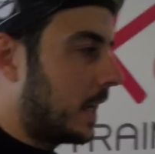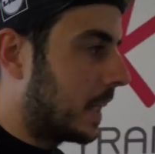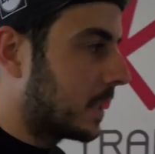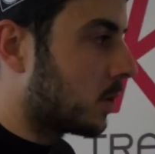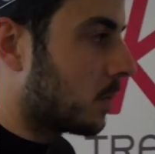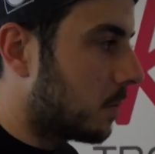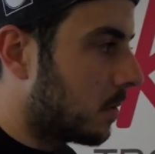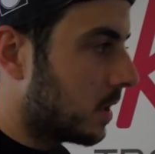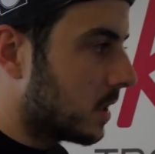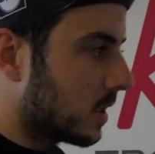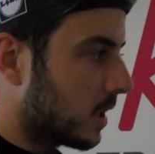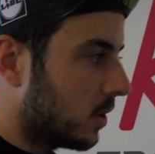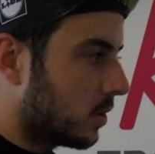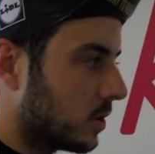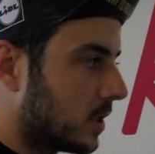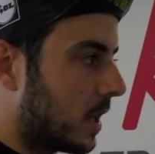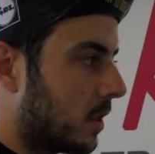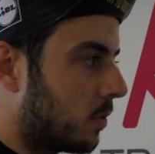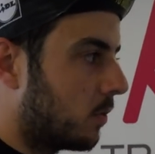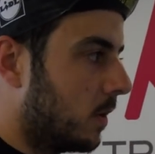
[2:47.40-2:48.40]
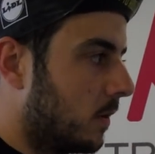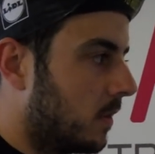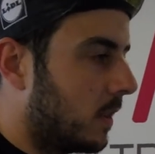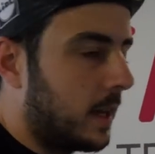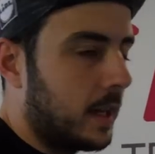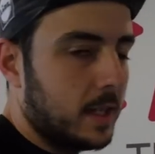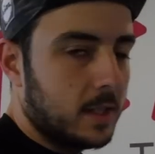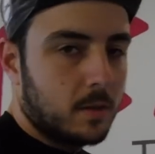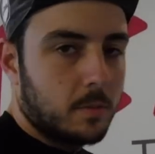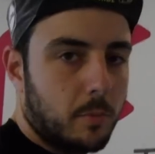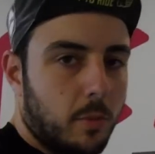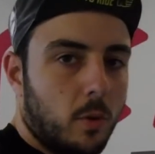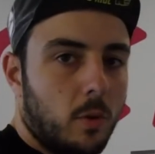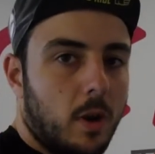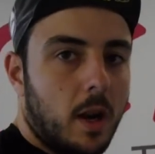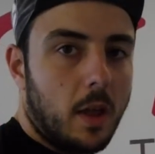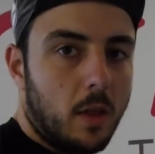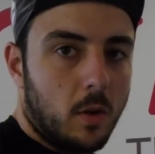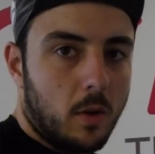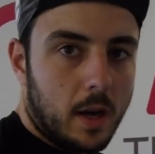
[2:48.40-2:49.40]
Las opciones que nos da Zwift es, por
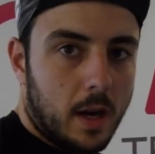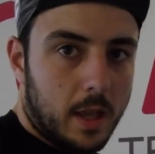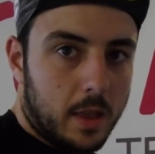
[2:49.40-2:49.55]
un lado,